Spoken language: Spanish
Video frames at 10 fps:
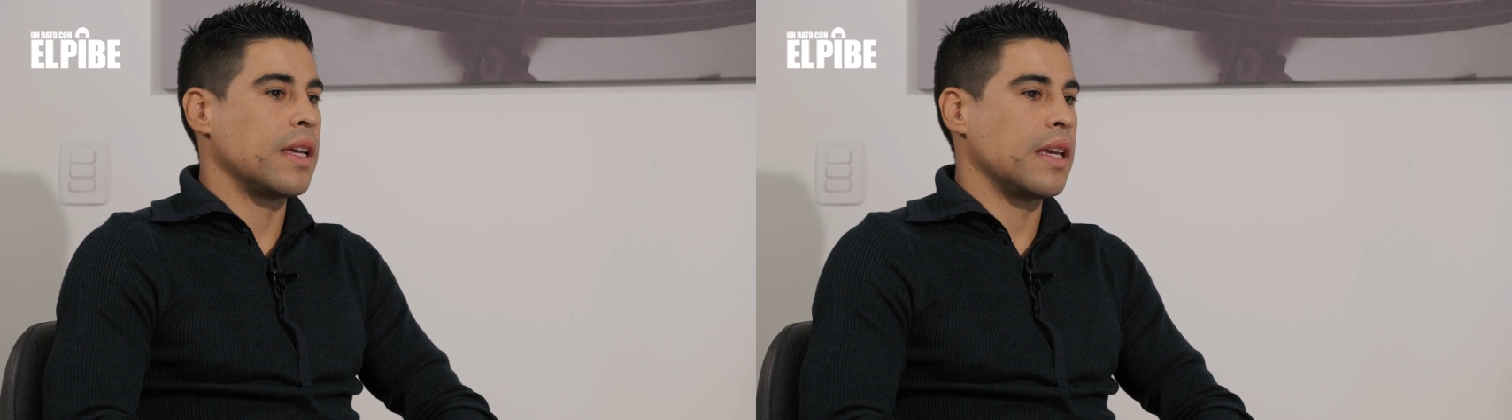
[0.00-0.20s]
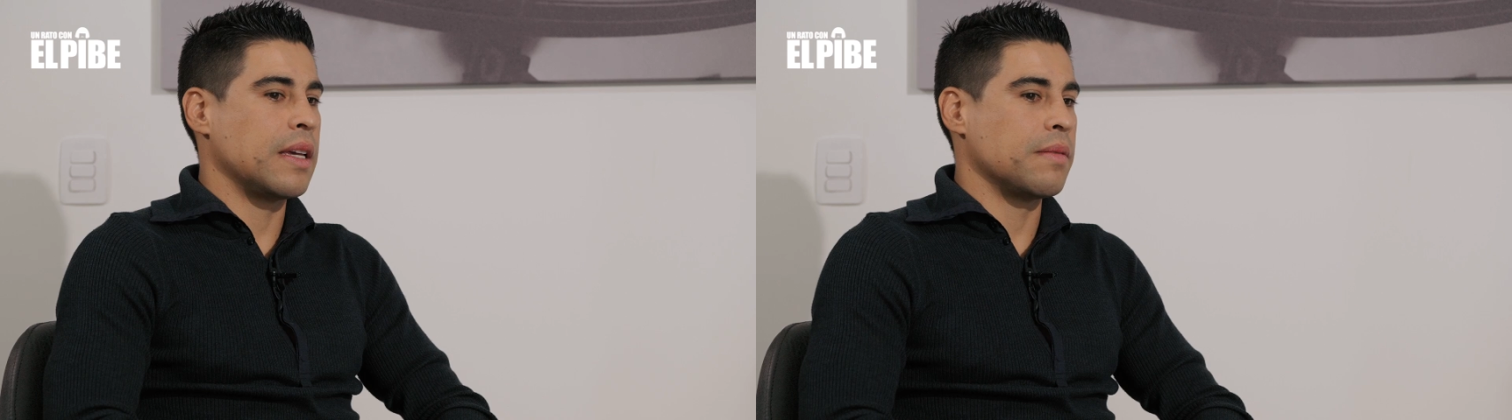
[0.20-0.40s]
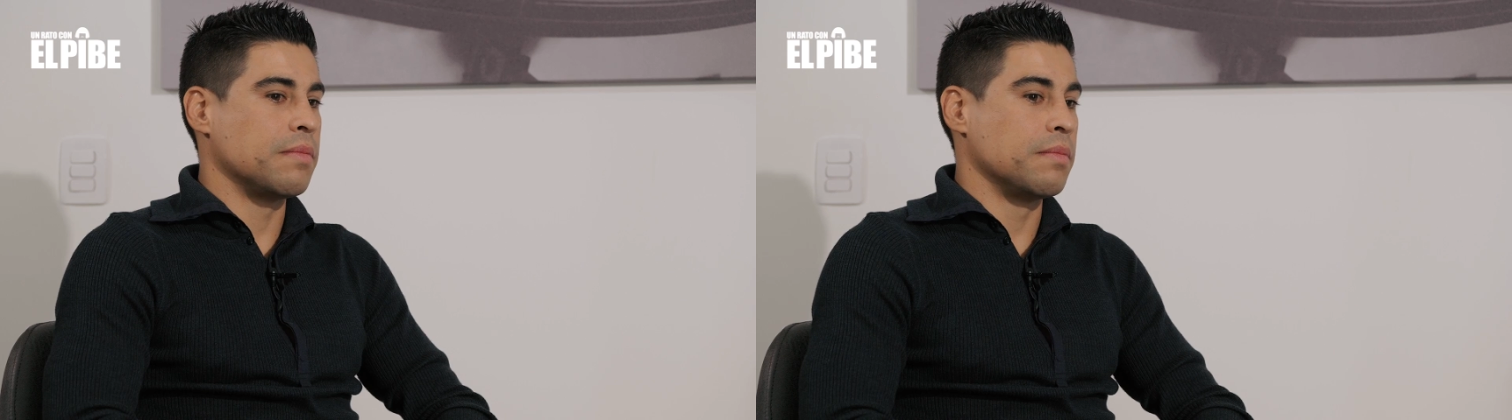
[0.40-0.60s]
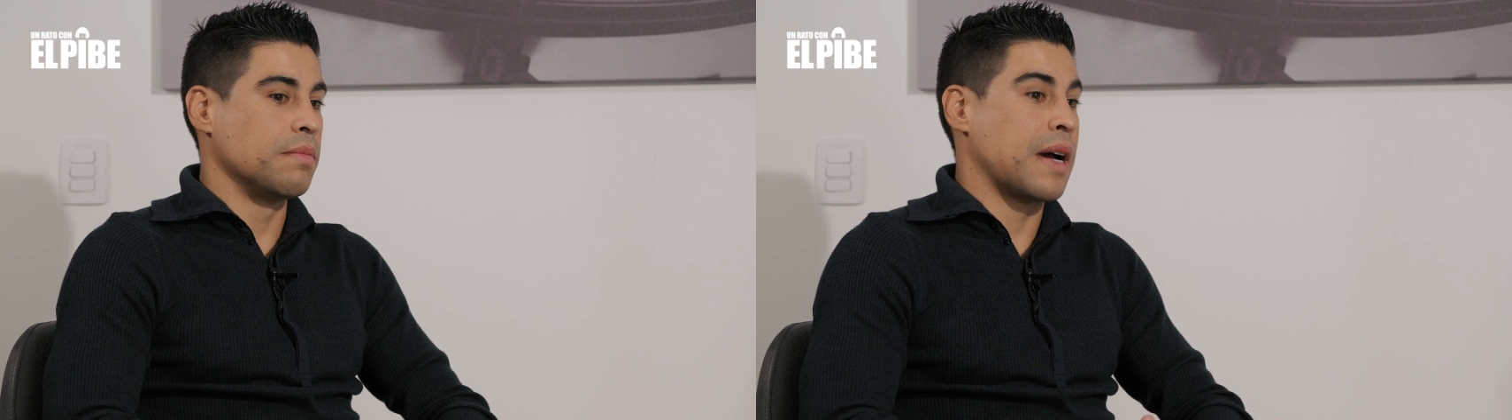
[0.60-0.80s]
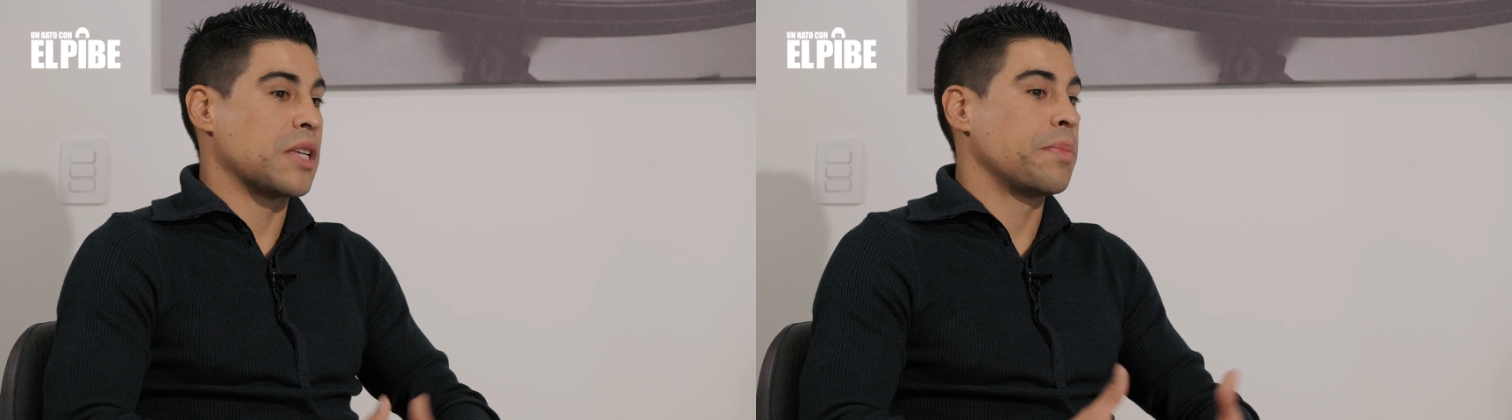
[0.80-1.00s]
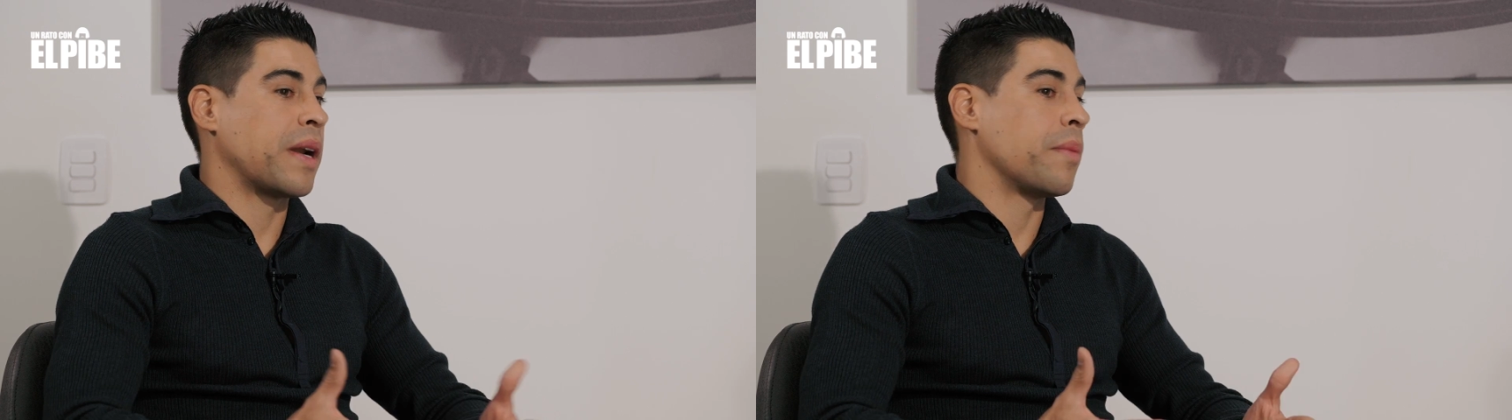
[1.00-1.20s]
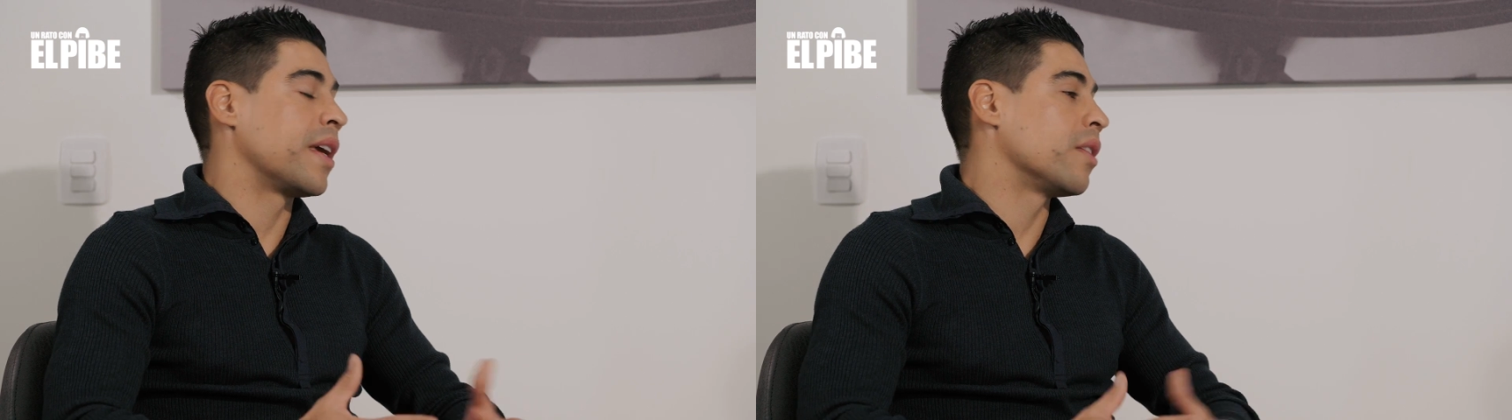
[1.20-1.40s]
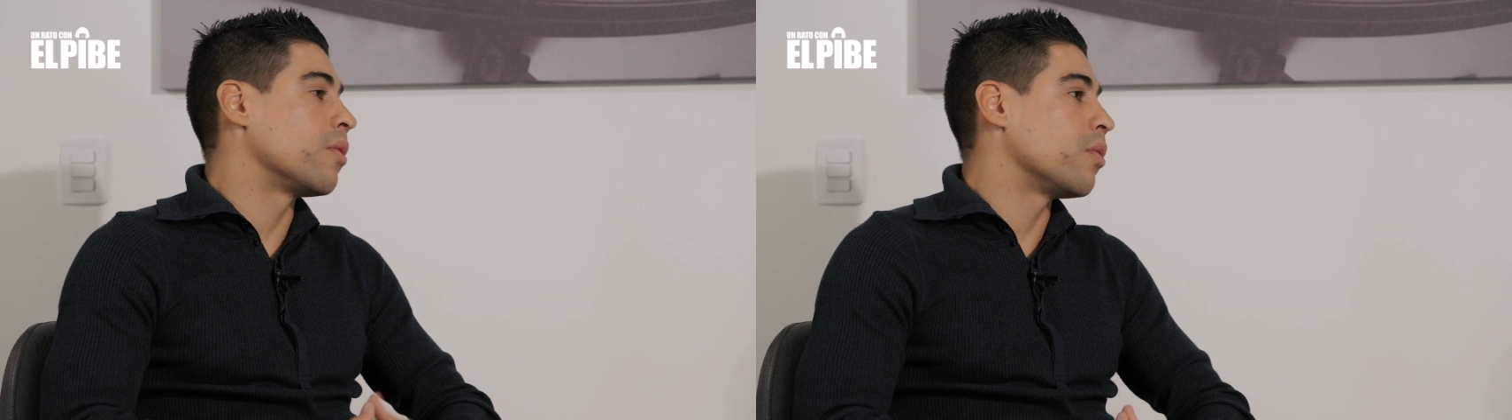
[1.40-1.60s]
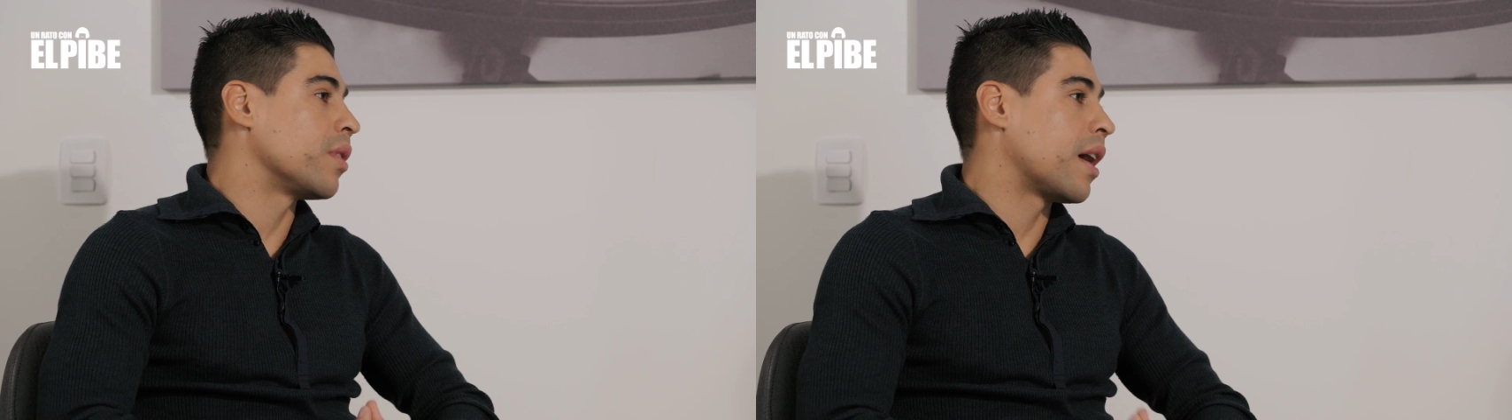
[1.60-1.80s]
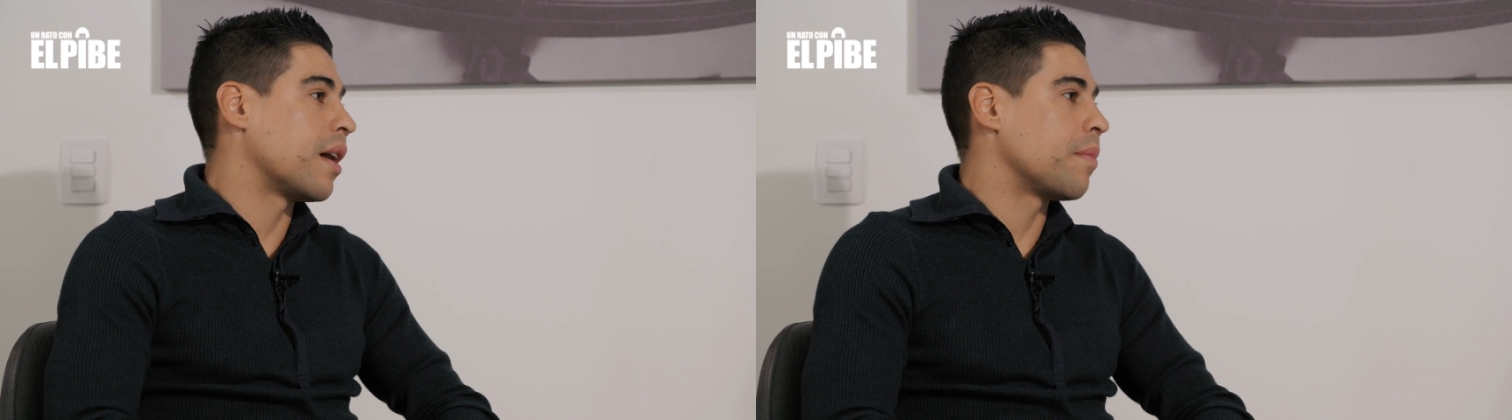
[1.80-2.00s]
eh, más para mí que tuve
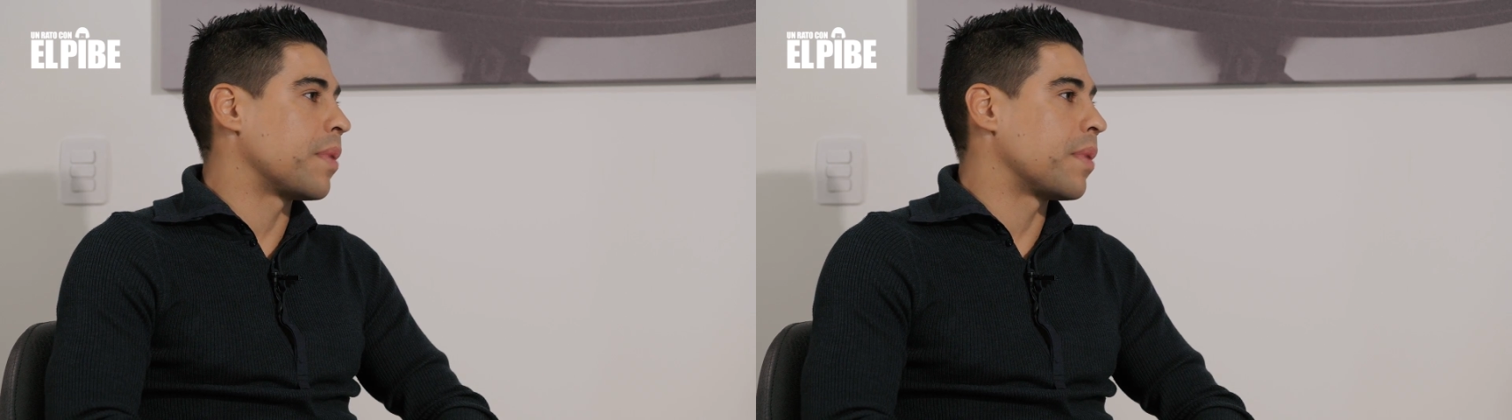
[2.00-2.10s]
una